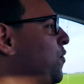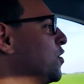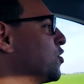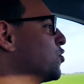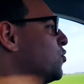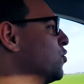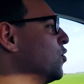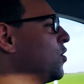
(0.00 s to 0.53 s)
auf einer
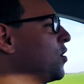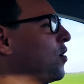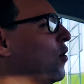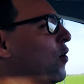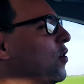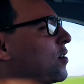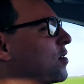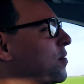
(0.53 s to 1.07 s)
Schulung
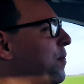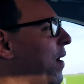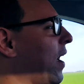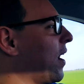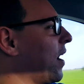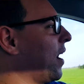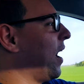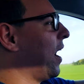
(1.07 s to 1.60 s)
und
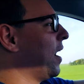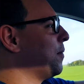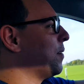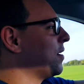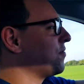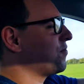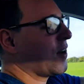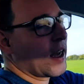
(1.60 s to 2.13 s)
machen
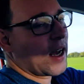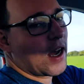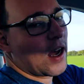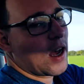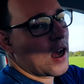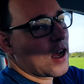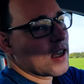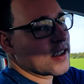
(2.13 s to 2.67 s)
einmal
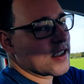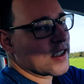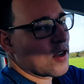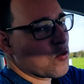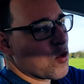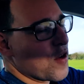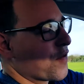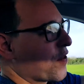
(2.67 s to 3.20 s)

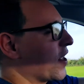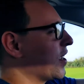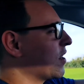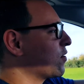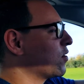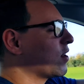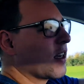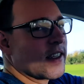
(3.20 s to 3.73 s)

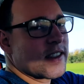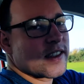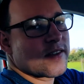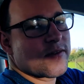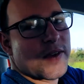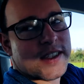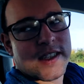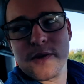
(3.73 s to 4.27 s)
Wasserrifting. Oder ist
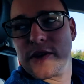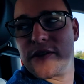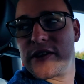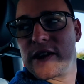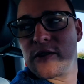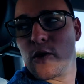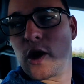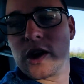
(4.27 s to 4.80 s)
es
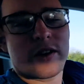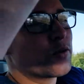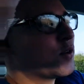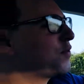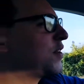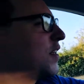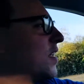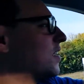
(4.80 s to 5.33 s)
Wasserrifting?
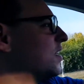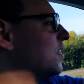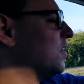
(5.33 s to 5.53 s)
Waterrifting?